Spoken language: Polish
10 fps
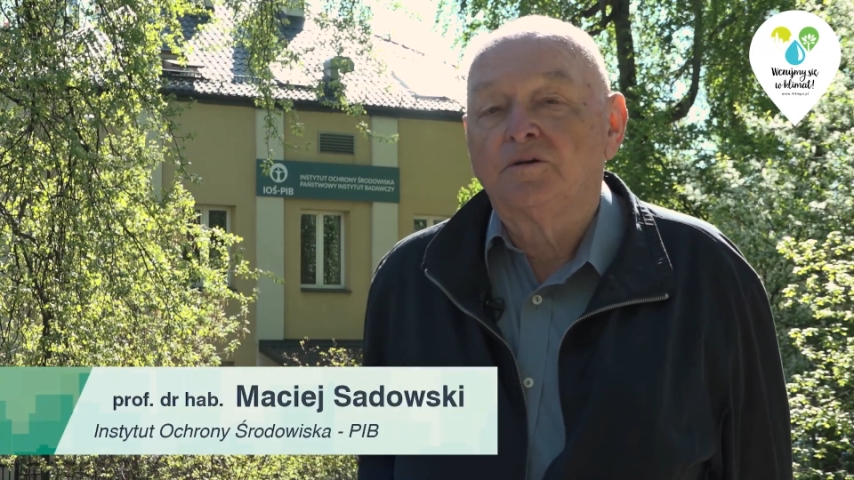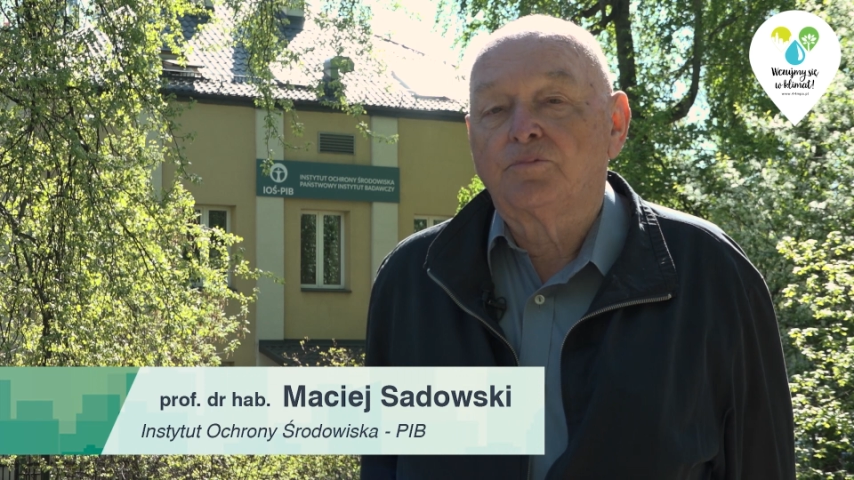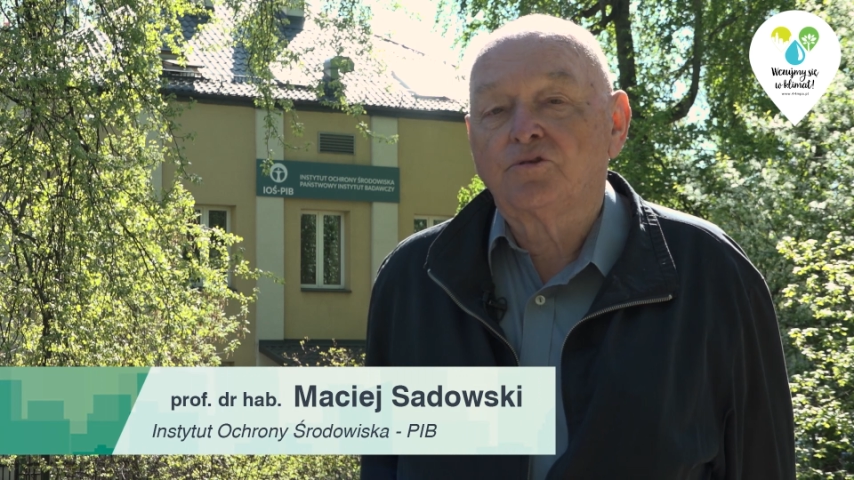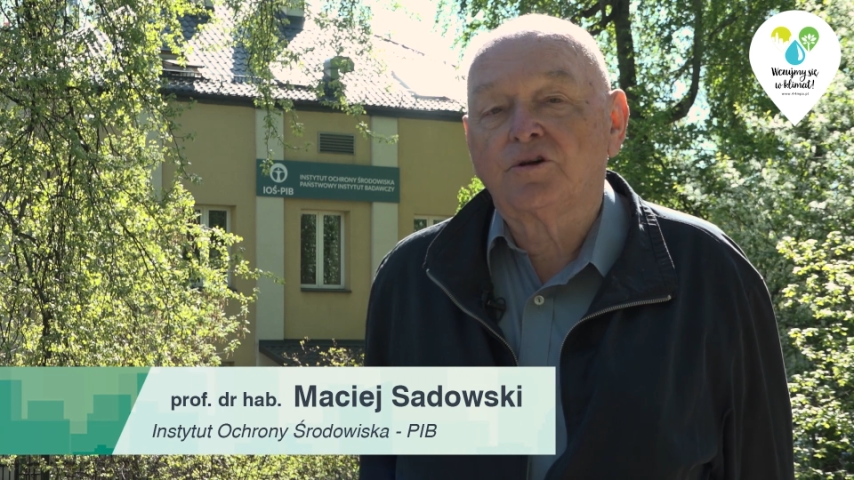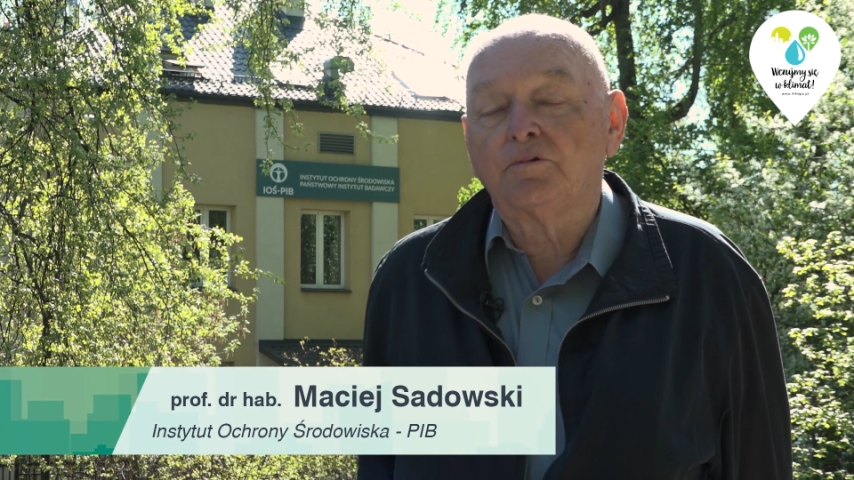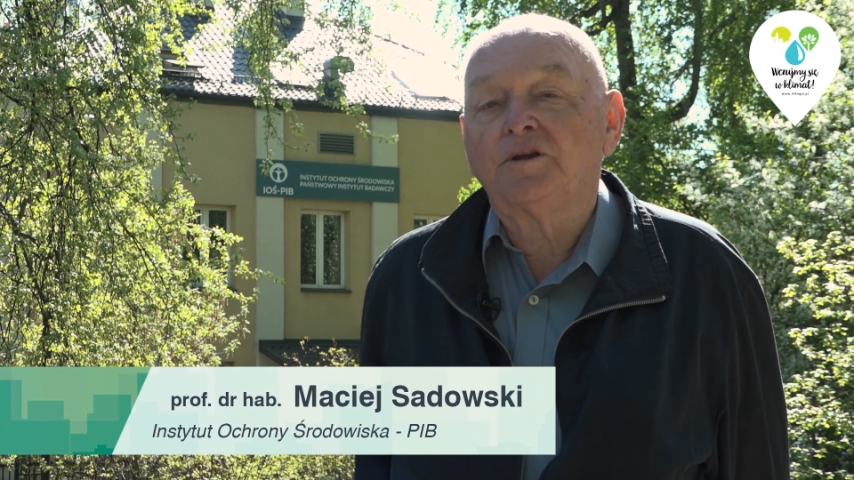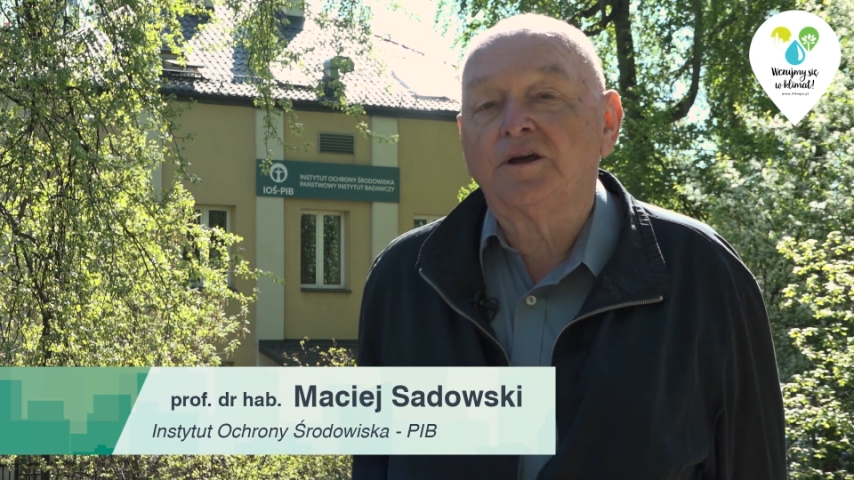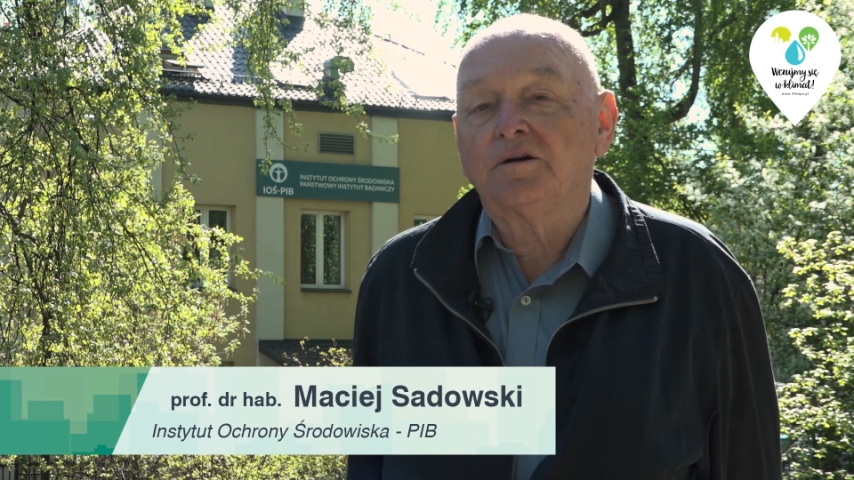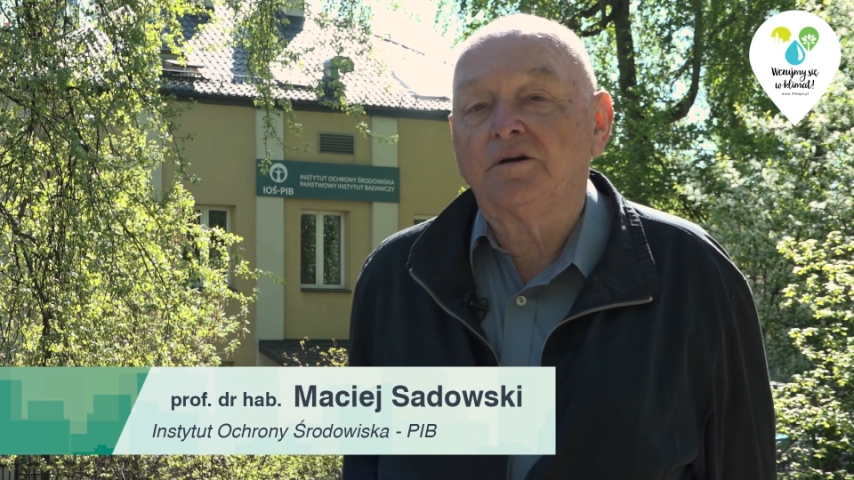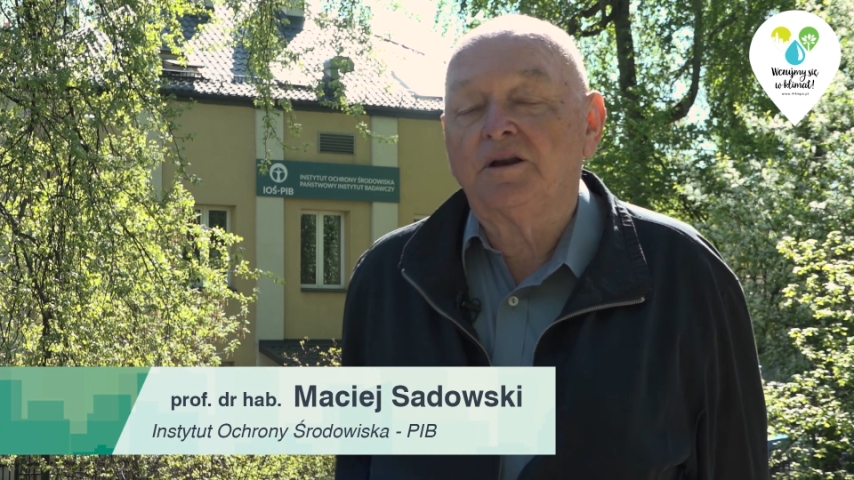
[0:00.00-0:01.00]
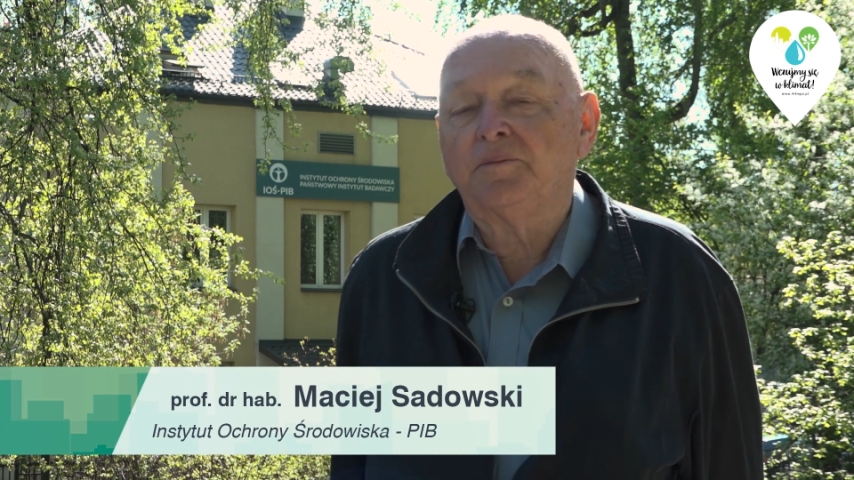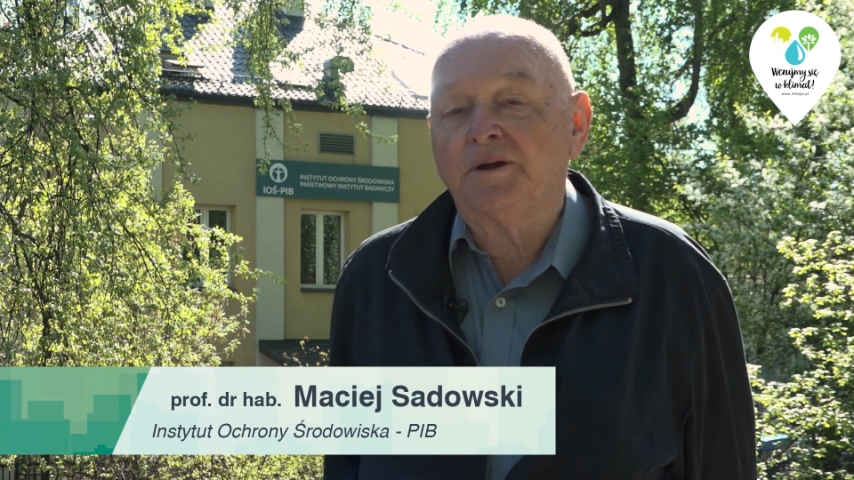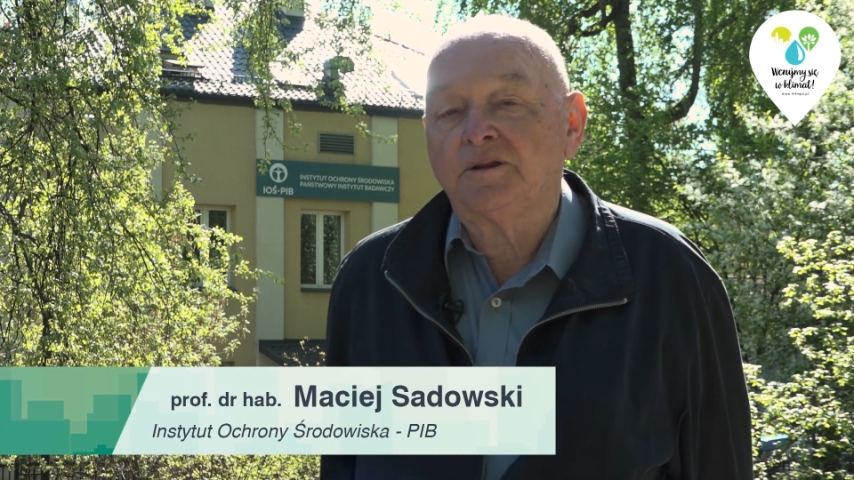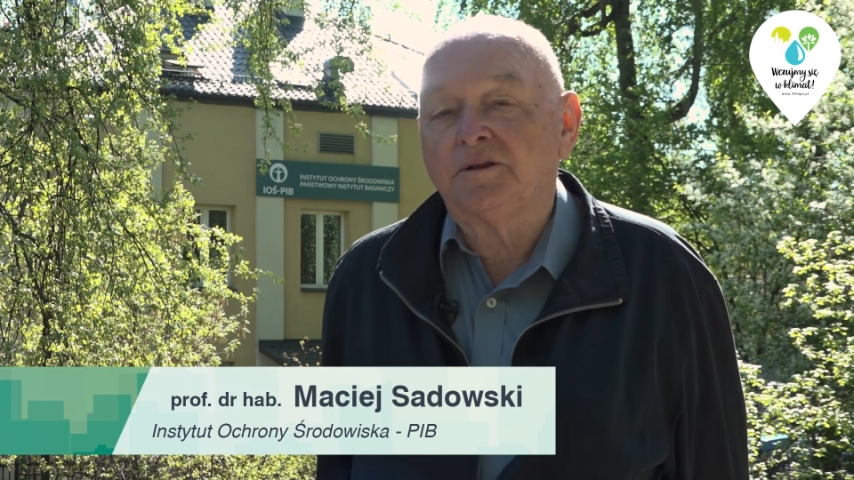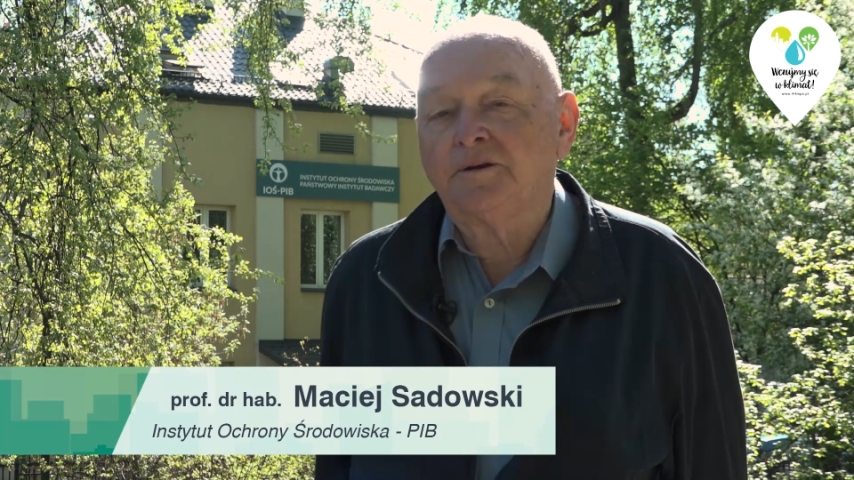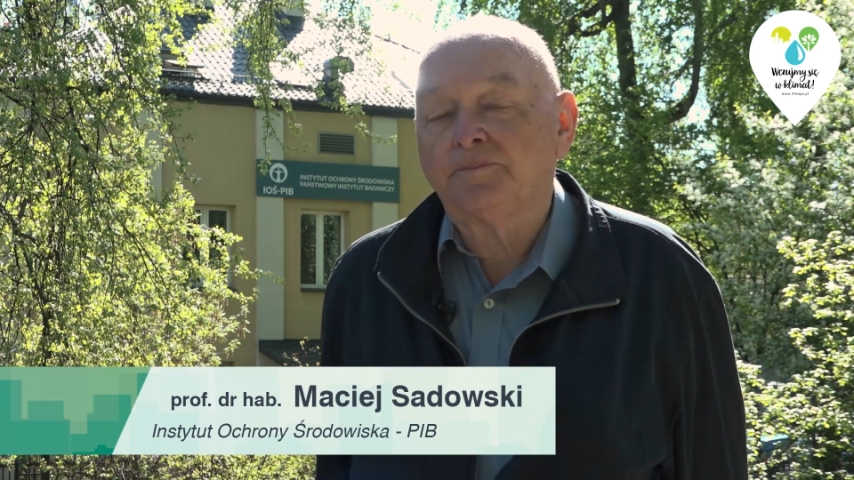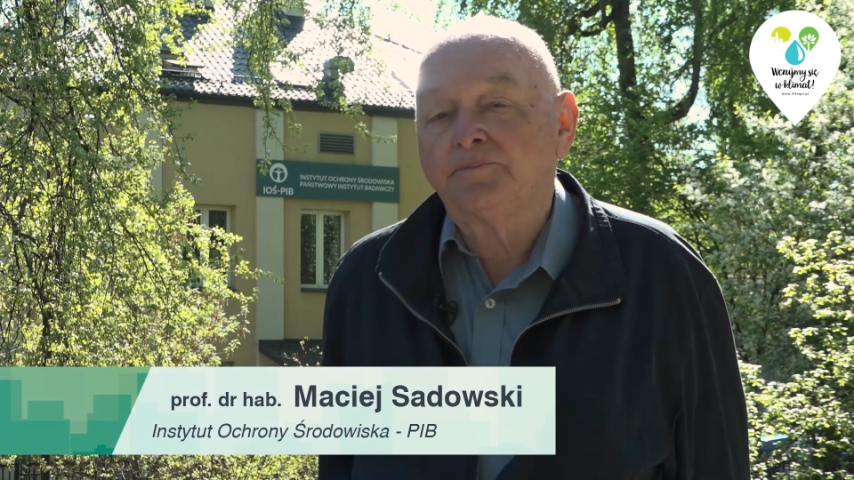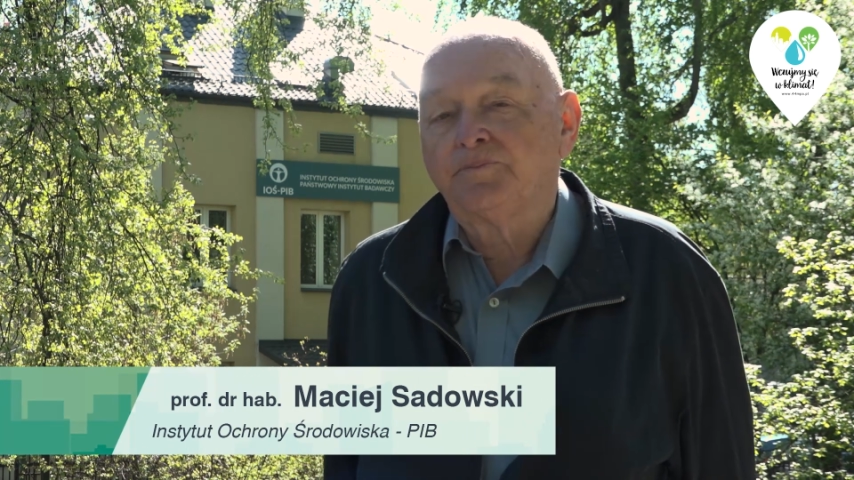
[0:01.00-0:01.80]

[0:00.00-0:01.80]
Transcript: poszczególne jego elementy